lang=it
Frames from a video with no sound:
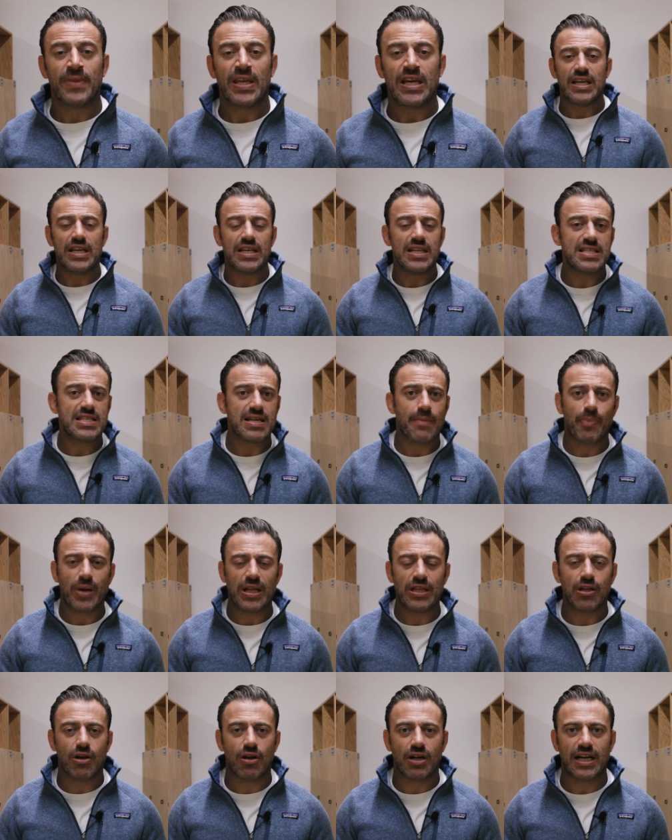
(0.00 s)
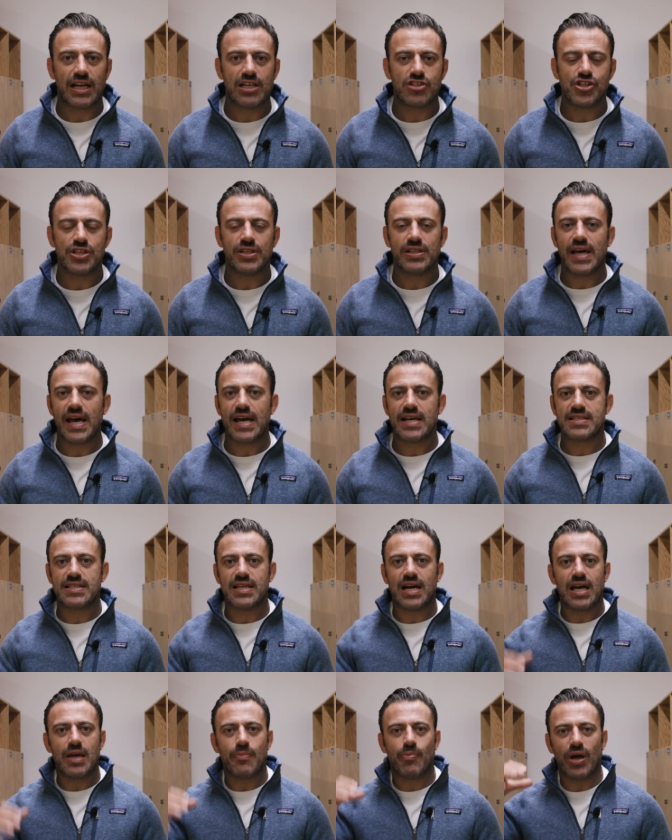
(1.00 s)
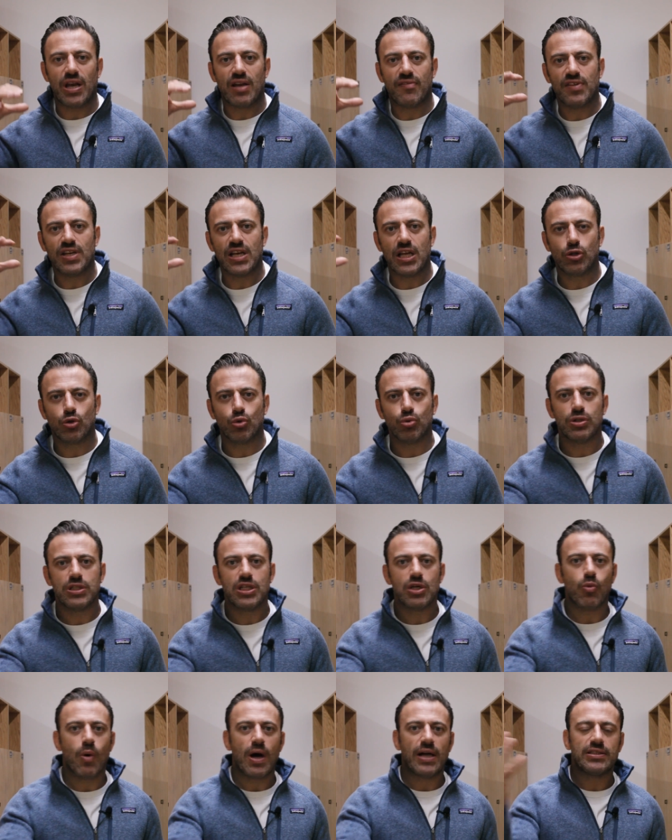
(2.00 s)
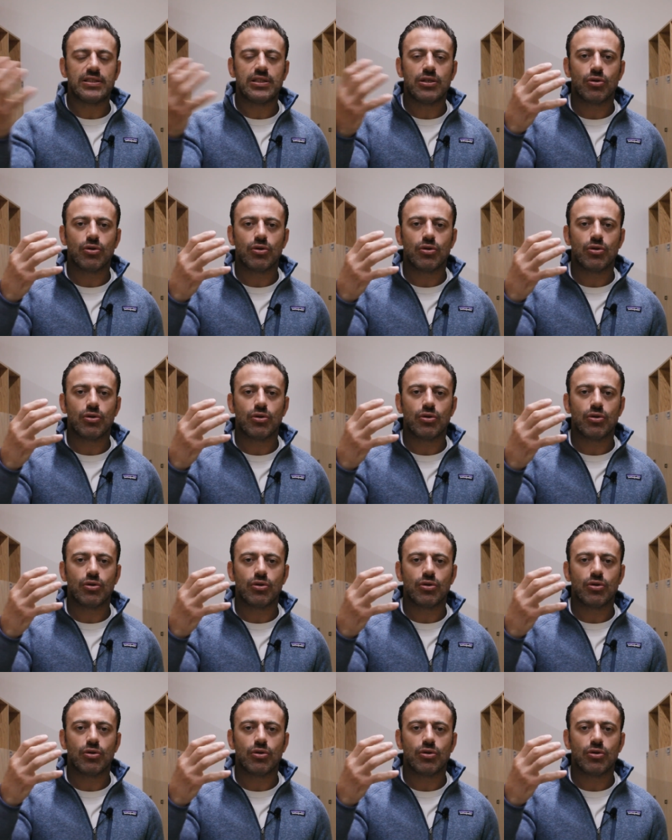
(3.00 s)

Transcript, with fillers: Inizia a prenderlo a calci in testa e poi alla fine tutti quanti i